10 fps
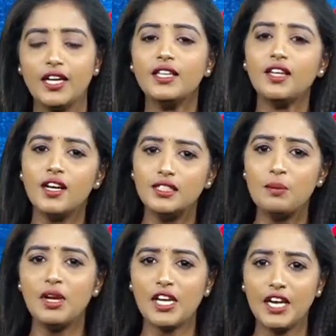గత
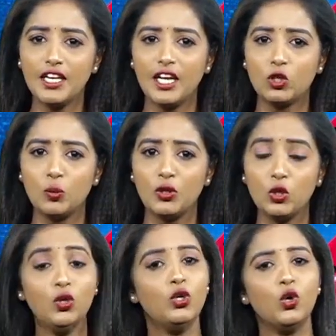అసెంబ్లీ ఎన్నికలకు
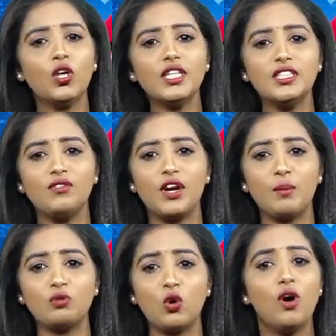ముందు నోటీస్
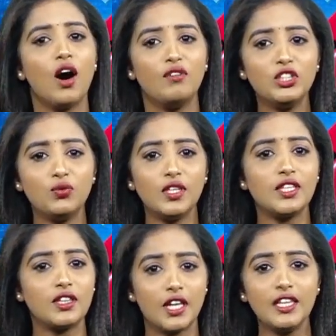ఇవ్వడంతో
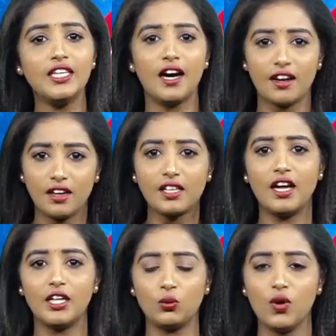అవిశ్వాస తేదీ ఖరారు
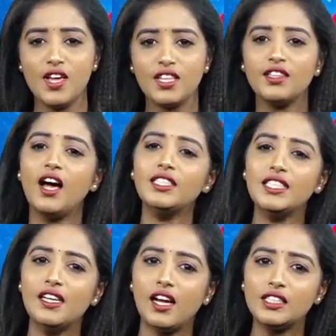కాలేదు
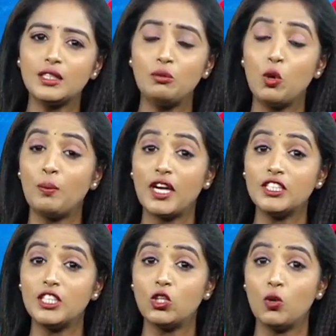తాజాగా రాష్ట్రంలో
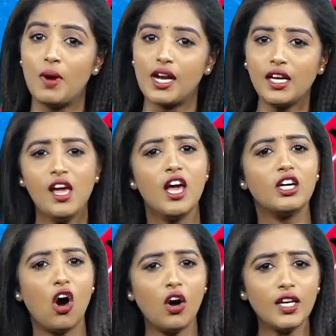పరిస్థితులు మారి
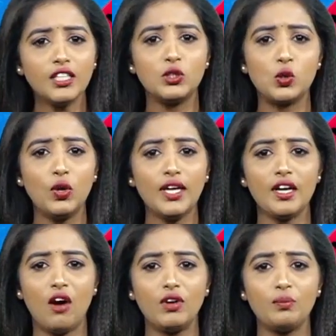కాంగ్రెస్
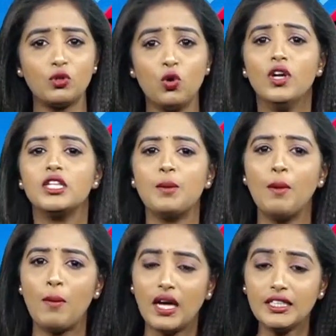రూలింగ్ రావడంతో
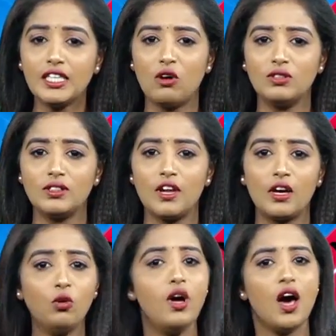తమ పార్టీ
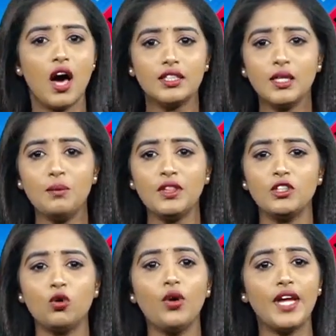కౌన్సిలర్లు
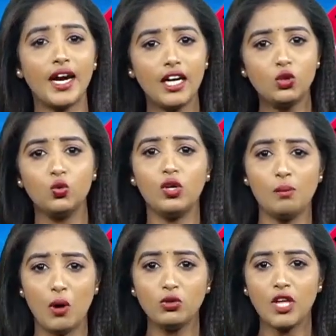అసమ్మితితో ఎక్కడ
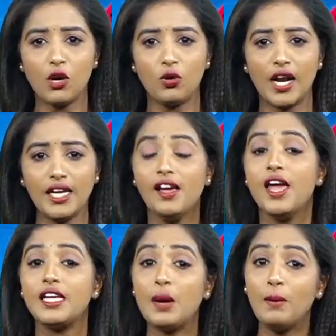దూరం అవుతారోనని
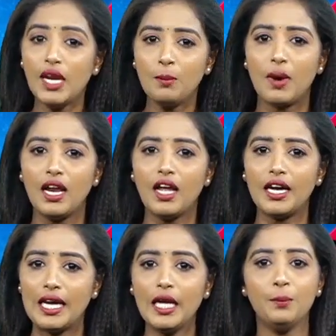ఎమ్మెల్యే
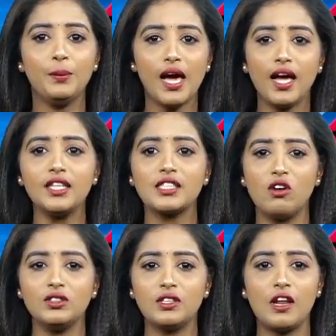మల్లారెడ్డి
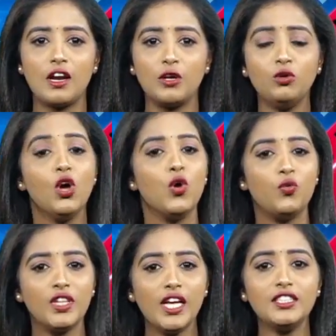బీఆర్ఎస్ కౌన్సిలర్లను
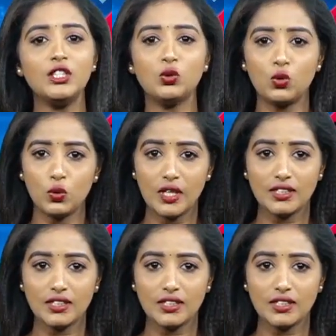విదేశీ టూర్కు